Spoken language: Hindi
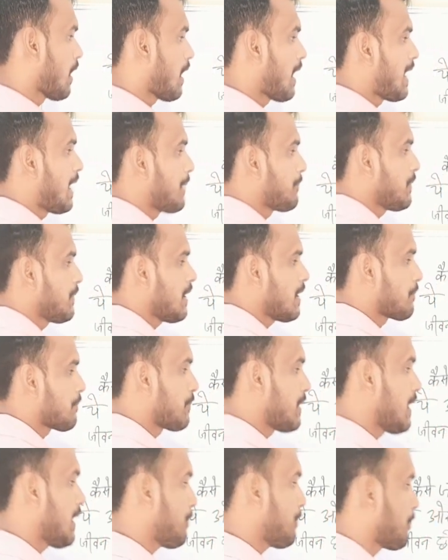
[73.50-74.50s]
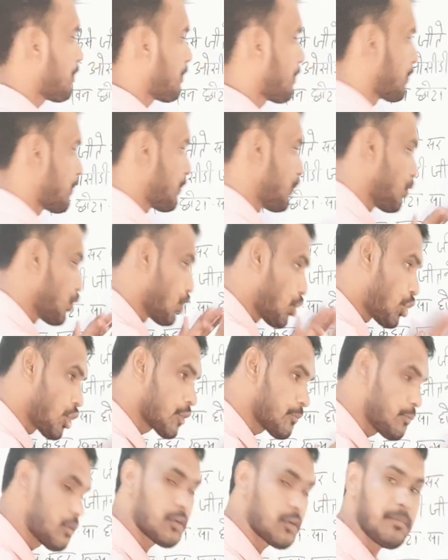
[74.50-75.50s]
आपने अपने
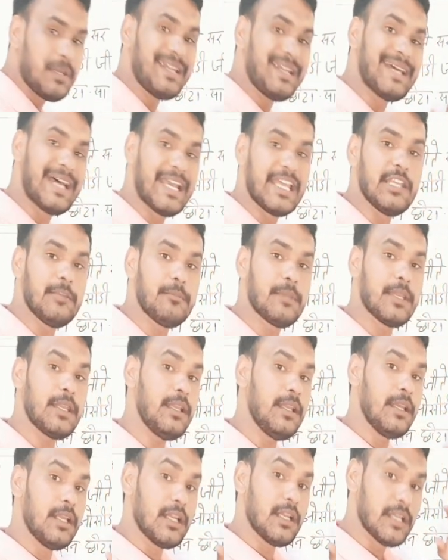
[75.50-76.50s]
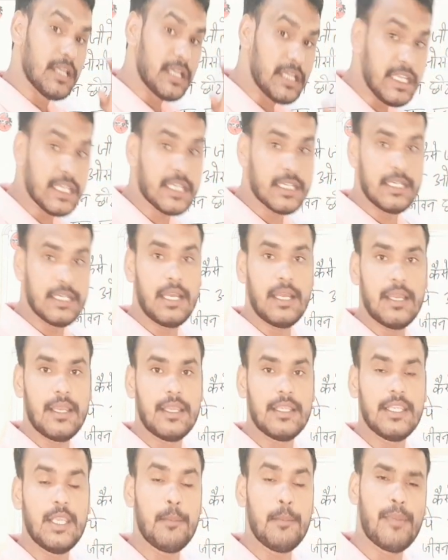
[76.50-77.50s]
नोटबुक में डायरी में लिखना
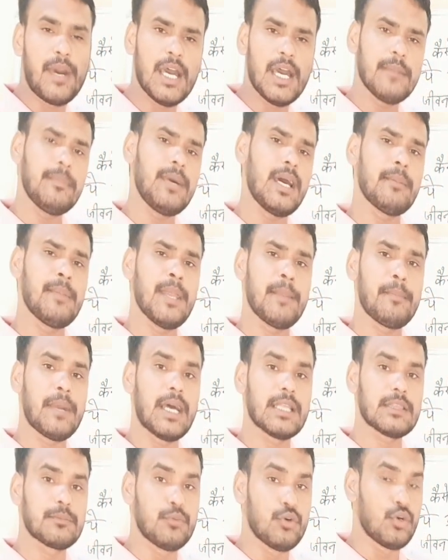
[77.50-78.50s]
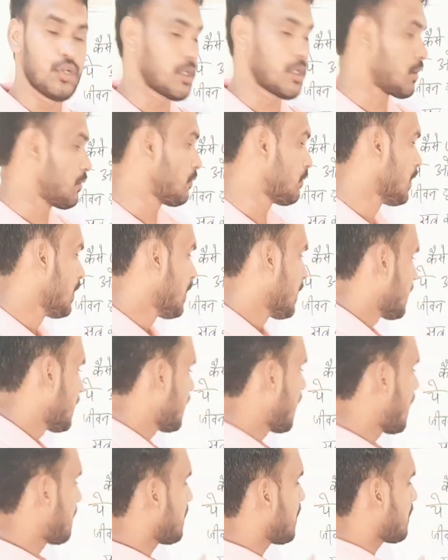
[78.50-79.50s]
है ये बार बार मैं बात बोल रहा हूं
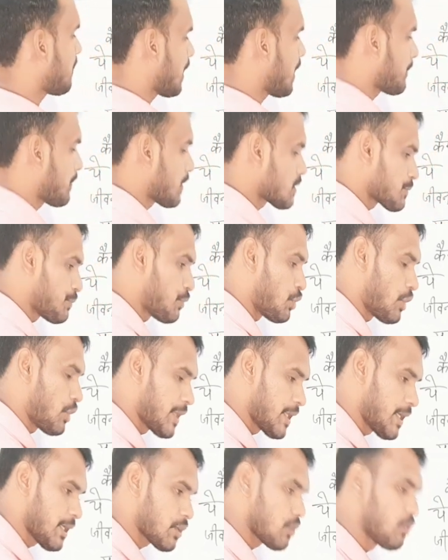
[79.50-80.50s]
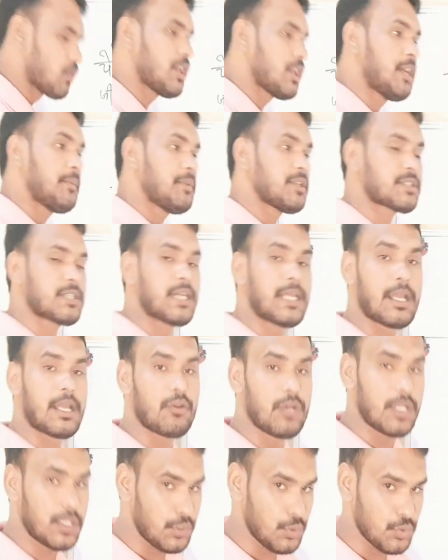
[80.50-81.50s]
यहां पे हमारे पास बोर्ड है क्योंकि हम इसका
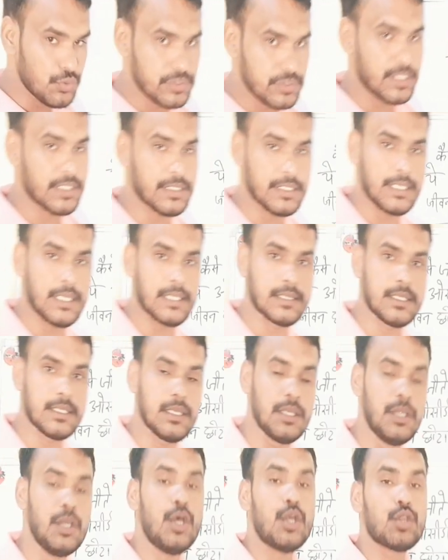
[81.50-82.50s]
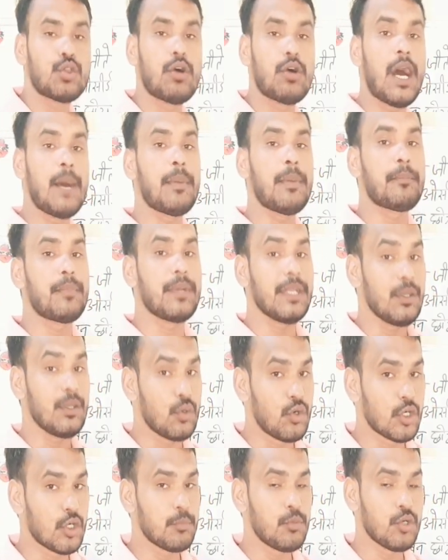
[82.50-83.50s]
रेगुलर यूज करते रहते हैं तो आप अपनी
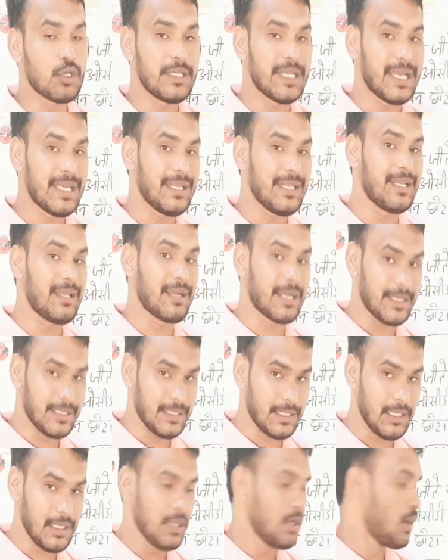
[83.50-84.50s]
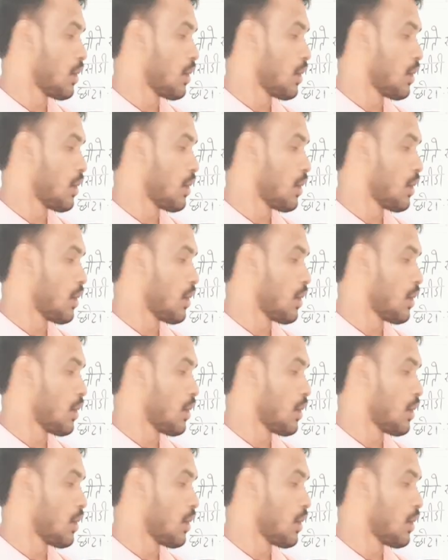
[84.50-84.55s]
नोटबुक डायरी लगाइए